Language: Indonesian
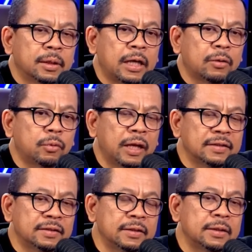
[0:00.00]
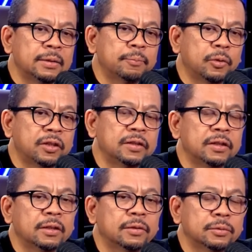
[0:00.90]
kalkulasi
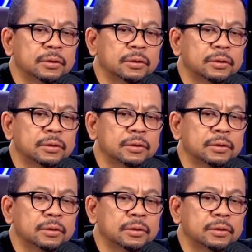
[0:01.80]
politik itu